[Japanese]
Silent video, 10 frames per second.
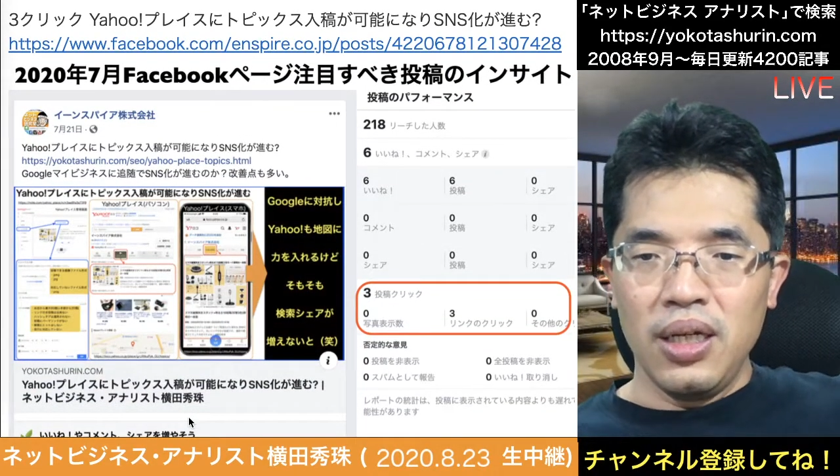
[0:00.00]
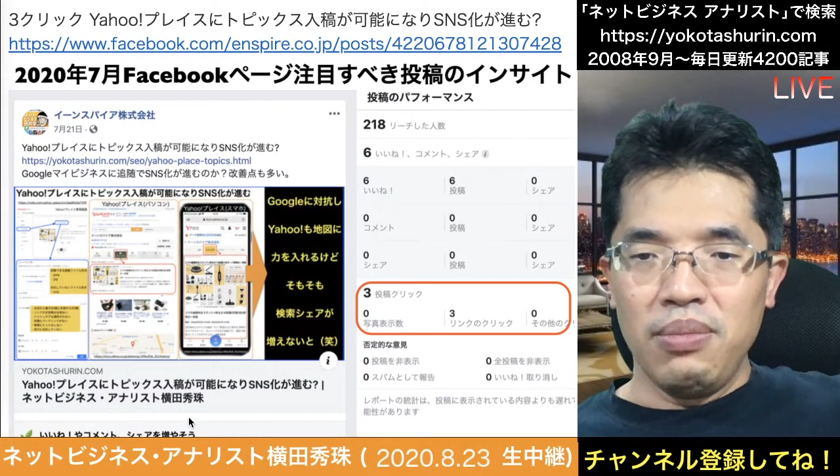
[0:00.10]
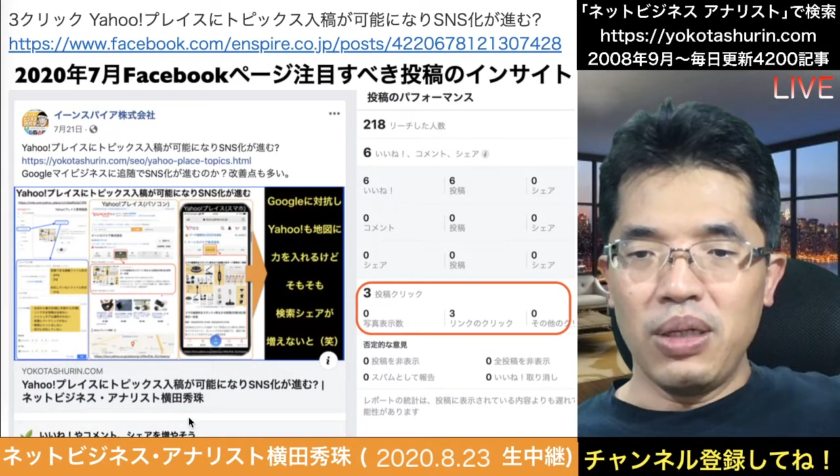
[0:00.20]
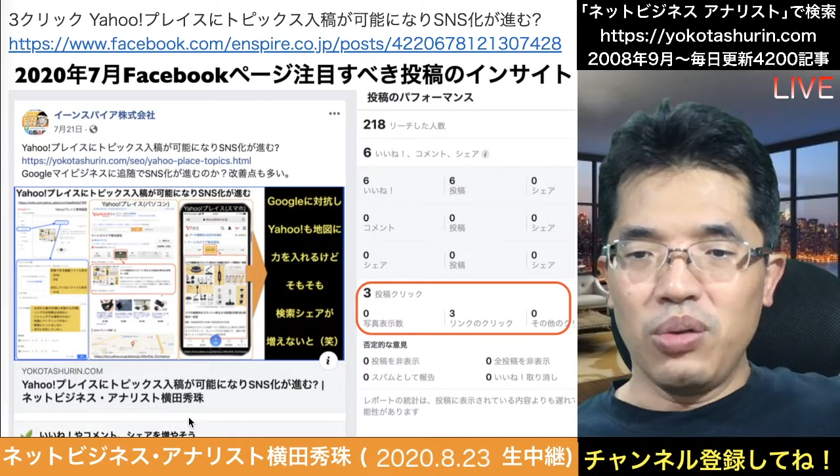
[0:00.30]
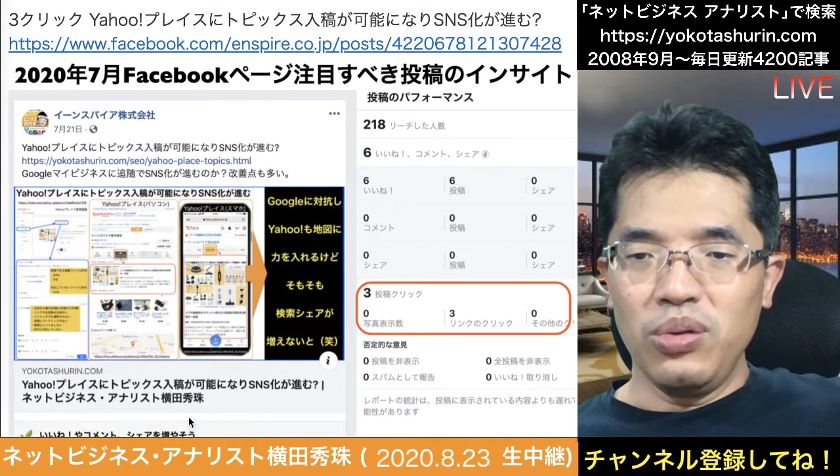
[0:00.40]

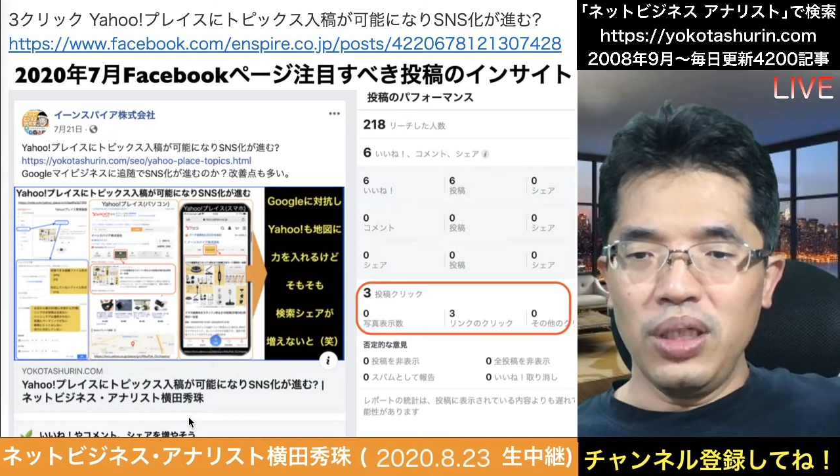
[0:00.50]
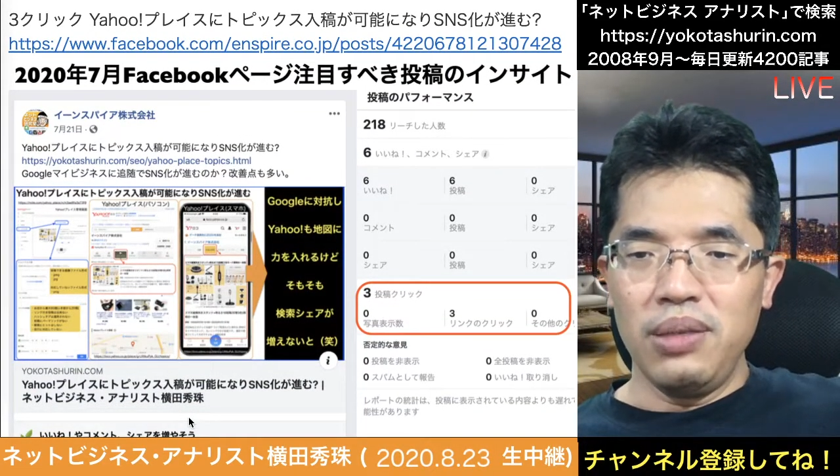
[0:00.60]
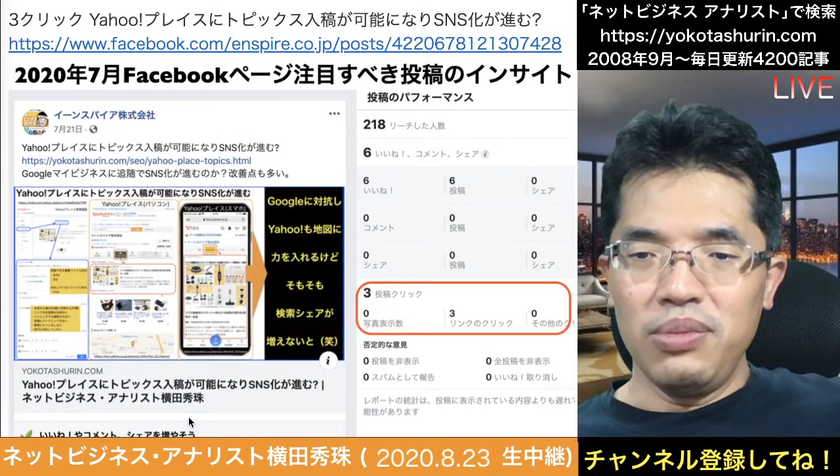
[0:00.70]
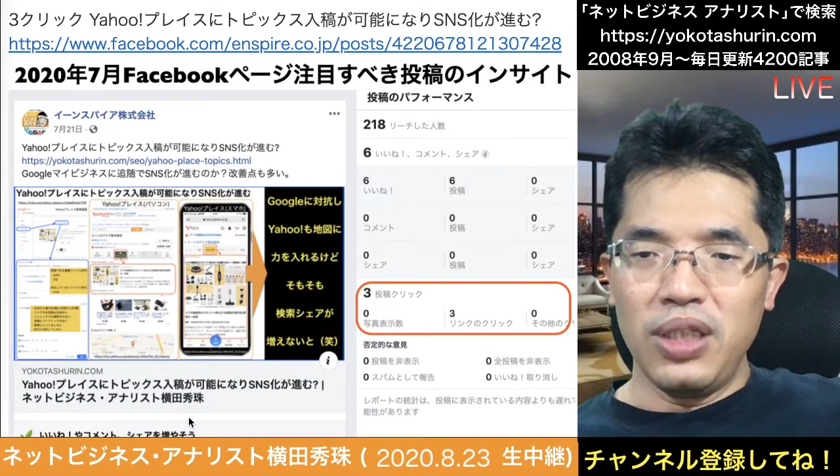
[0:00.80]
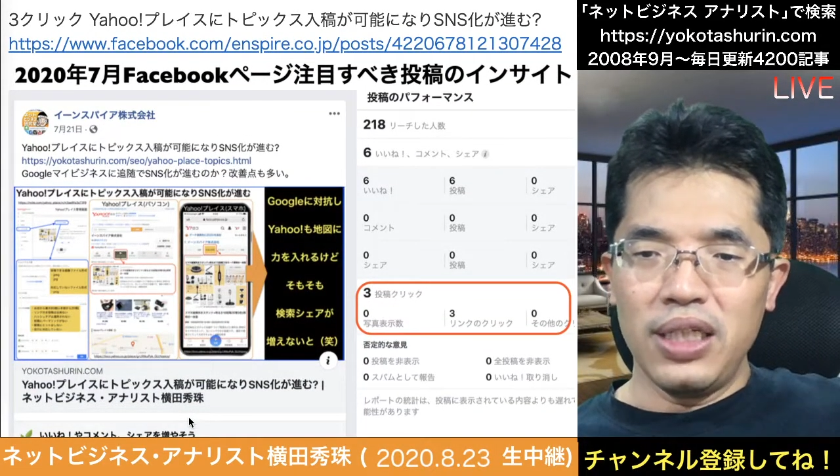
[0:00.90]
まあ、この
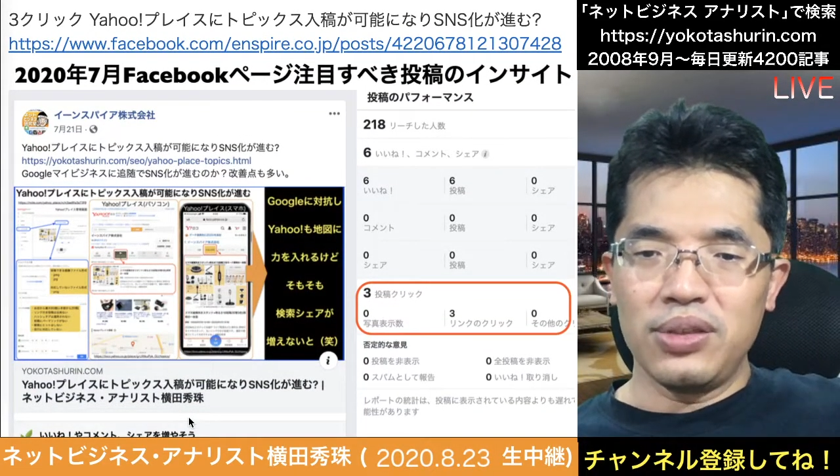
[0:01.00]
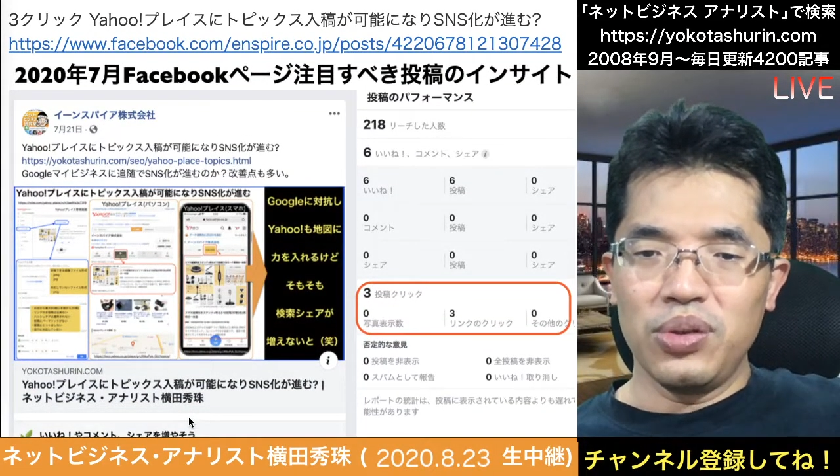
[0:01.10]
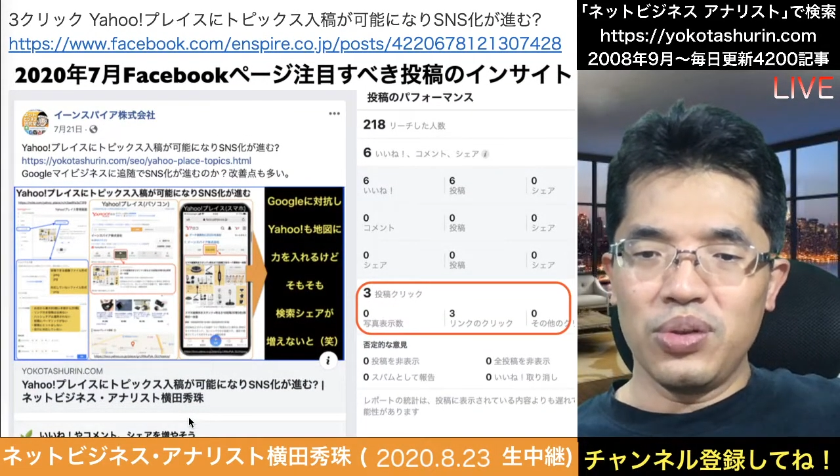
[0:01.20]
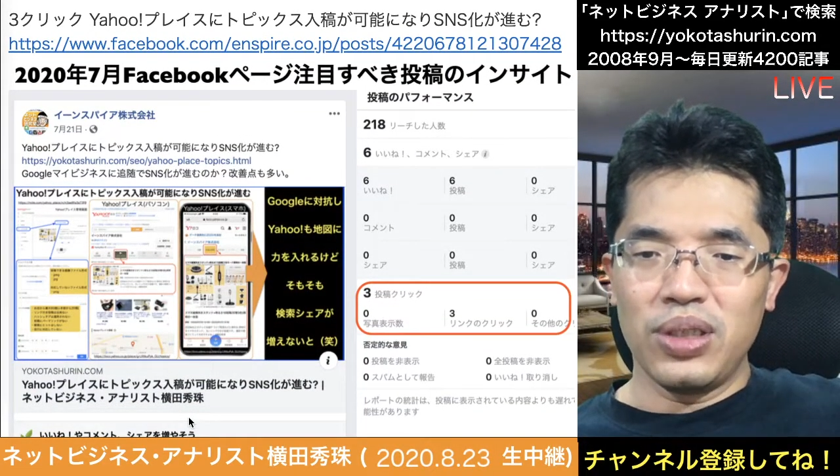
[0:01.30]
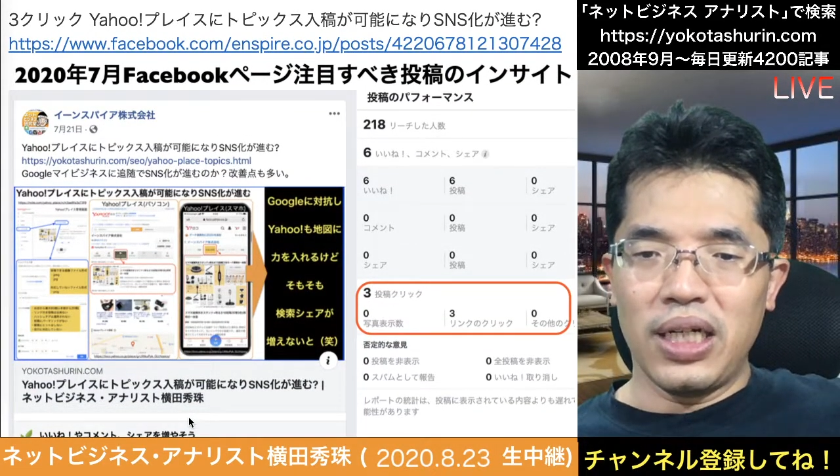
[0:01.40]
辺もね、
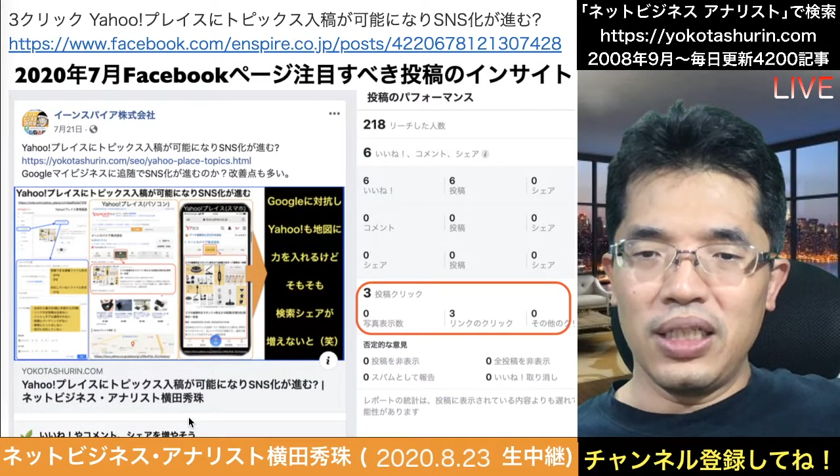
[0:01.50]
ちょっとや